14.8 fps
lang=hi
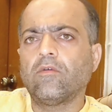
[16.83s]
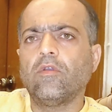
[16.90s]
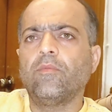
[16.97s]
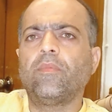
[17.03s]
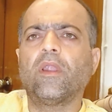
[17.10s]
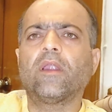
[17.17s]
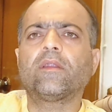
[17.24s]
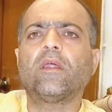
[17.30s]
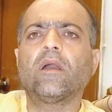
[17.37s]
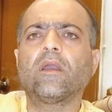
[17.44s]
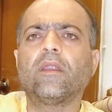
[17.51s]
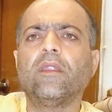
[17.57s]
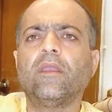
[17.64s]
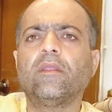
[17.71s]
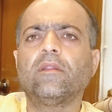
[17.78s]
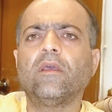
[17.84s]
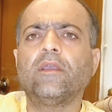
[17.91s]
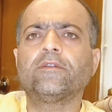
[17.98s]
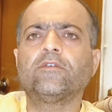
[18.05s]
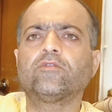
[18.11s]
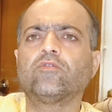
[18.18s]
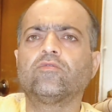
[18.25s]
ये बड़ा टारगेट नहीं था
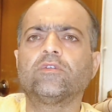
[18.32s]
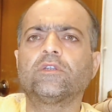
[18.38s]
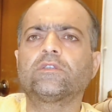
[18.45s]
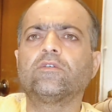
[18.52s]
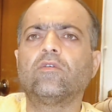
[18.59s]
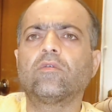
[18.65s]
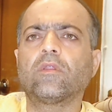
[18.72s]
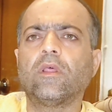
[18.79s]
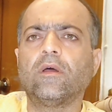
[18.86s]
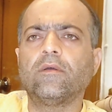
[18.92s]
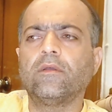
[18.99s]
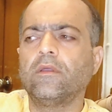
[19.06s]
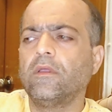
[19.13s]
एक चौदह स्कोर था